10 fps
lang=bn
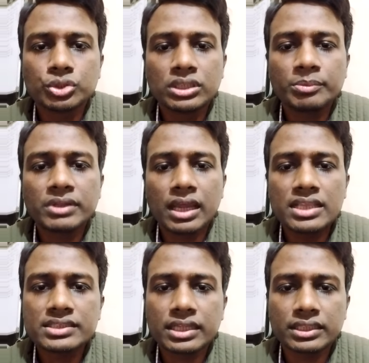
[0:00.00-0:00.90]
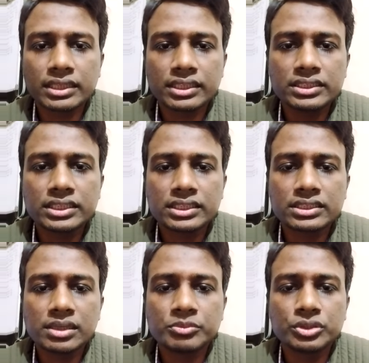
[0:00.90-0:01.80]
যদি আপনার আইস না থাকে
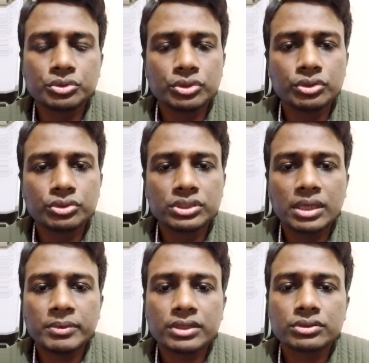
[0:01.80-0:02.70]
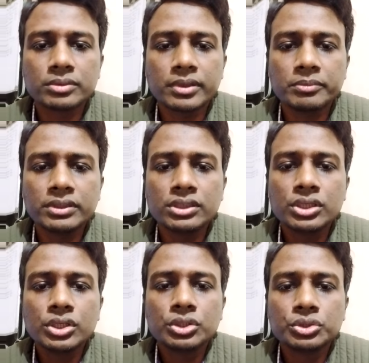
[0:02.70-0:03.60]
সেক্ষেত্রে আপনি দুই লুঙ্গ দিয়ে অ্যাপ্লাই করতে পারবেন
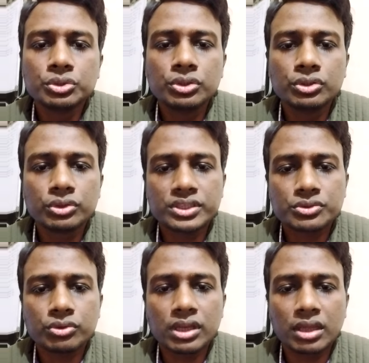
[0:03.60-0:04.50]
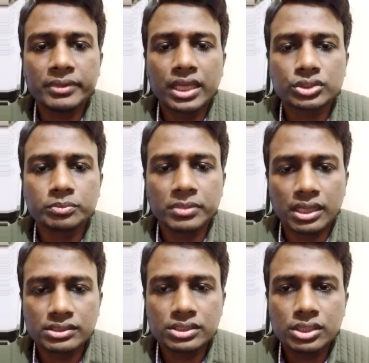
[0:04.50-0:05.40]
দুই লুঙ্গ স্কোর লাগবে একশো
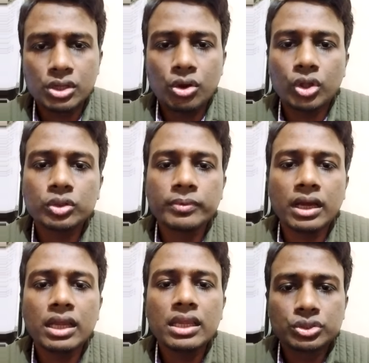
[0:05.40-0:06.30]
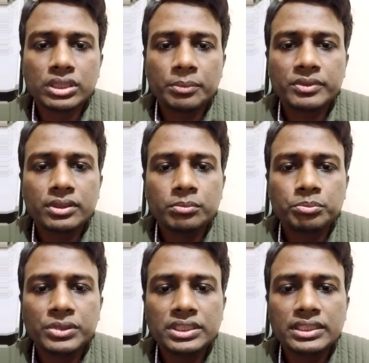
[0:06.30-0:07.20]
পাঁচ অথবা যদি আপনি
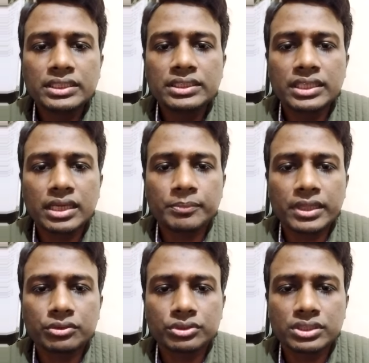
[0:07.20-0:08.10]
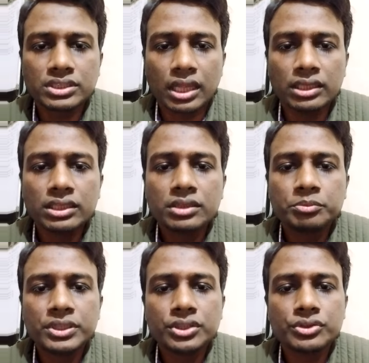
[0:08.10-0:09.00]
পিটিই e দিয়ে অ্যাপ্লাই করতে চান
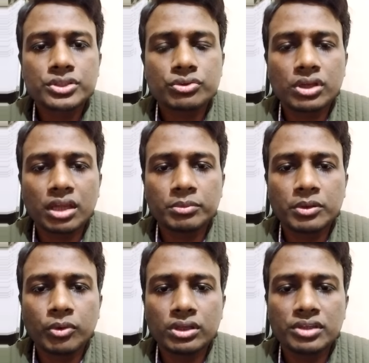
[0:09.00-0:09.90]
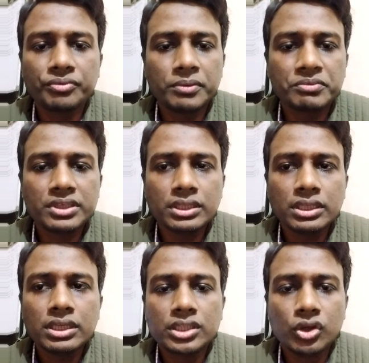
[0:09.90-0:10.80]
পিটিউ স্কোর লাগবে অনলি ফিফটি
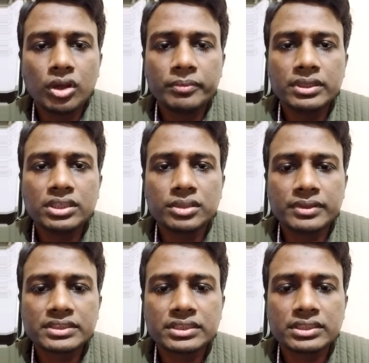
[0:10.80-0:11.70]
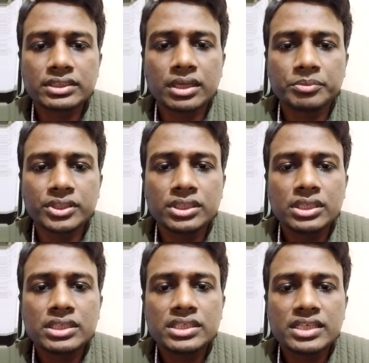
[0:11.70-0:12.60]
নিউ হ্যাভেন ইউনিভার্সিটিতে আপনি
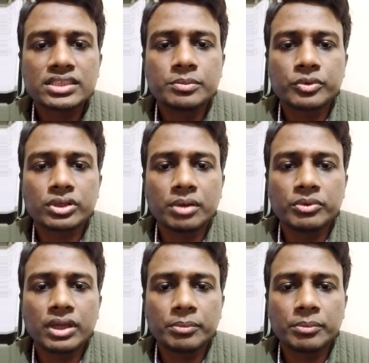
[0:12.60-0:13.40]
ইএসএল প্রোগ্রামেও